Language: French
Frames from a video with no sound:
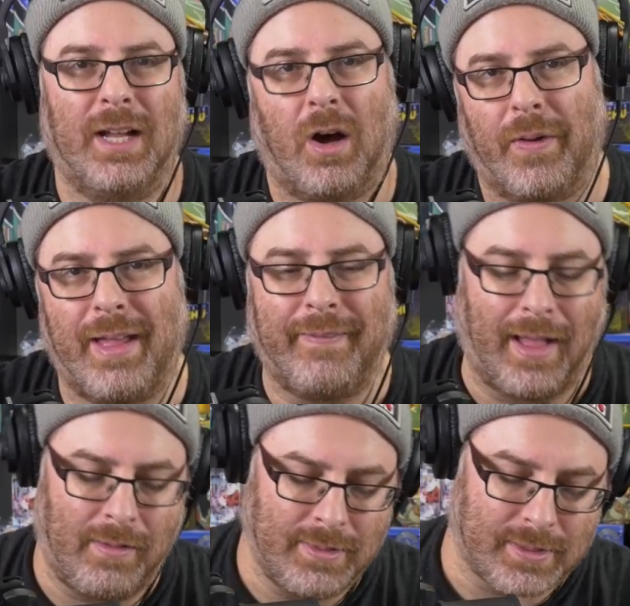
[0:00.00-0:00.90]
On
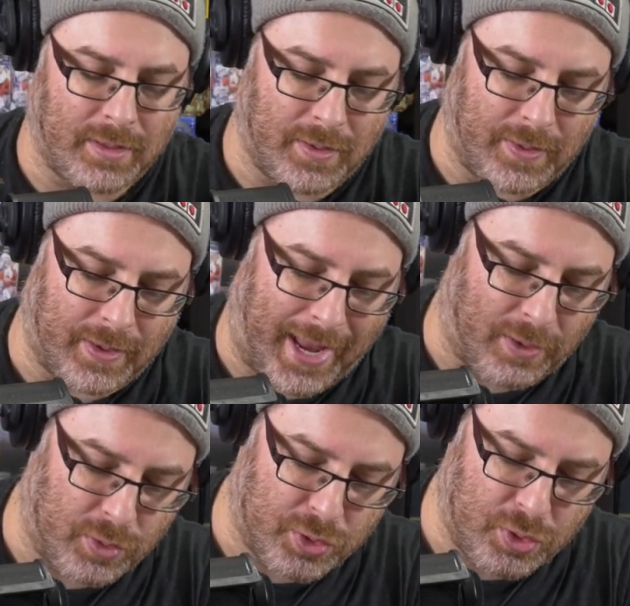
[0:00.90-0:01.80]
avance, on a,
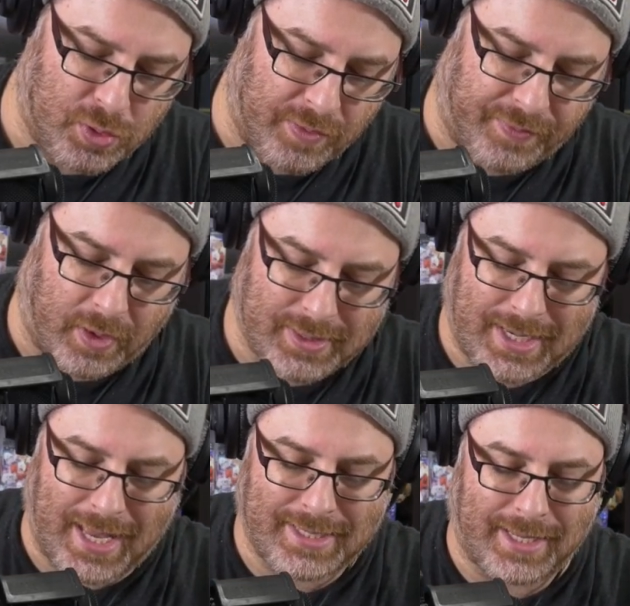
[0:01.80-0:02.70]
on a juste un
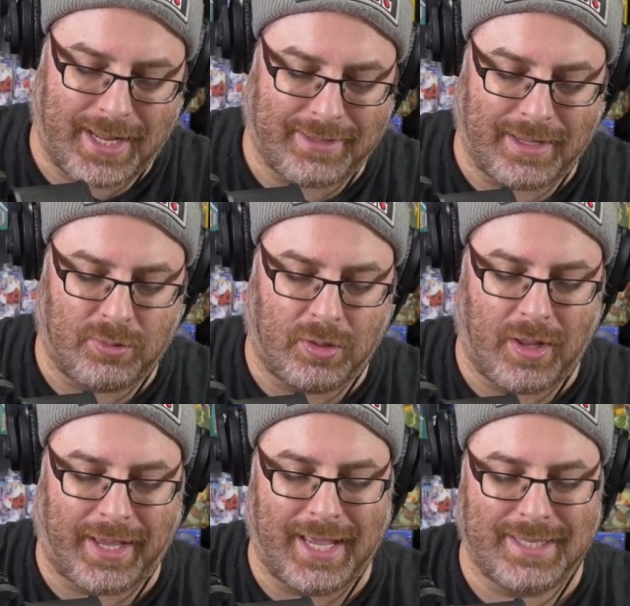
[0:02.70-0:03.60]
là ça date. Hein. Tout
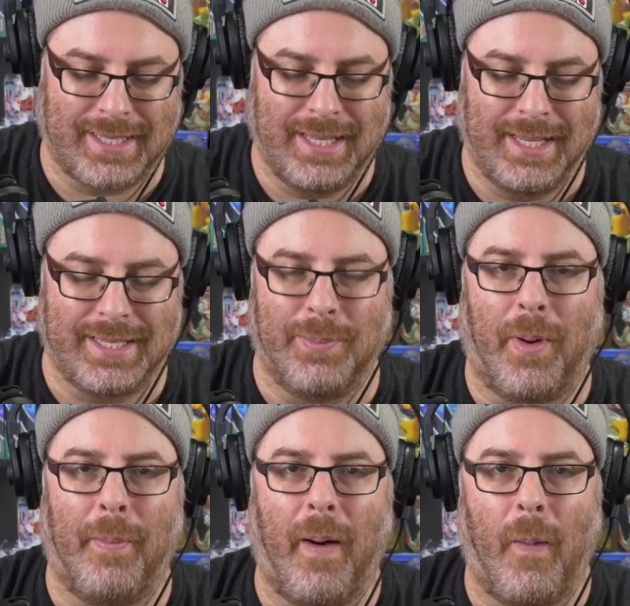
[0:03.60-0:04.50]
le reste, c'est
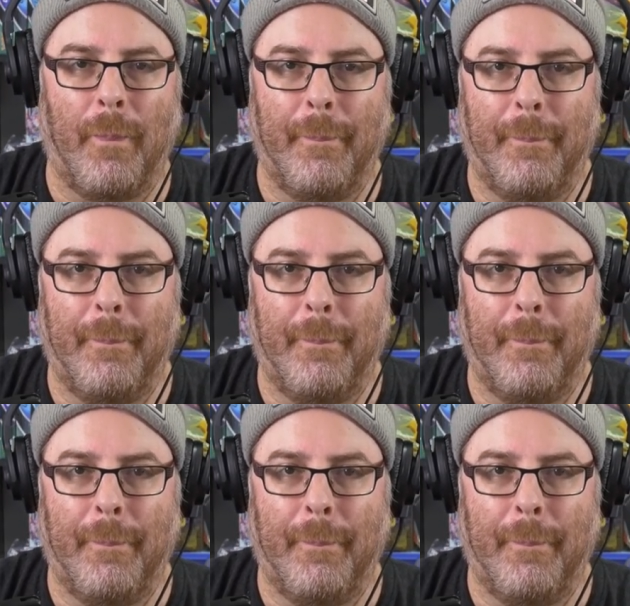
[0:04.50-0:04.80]
pas bon.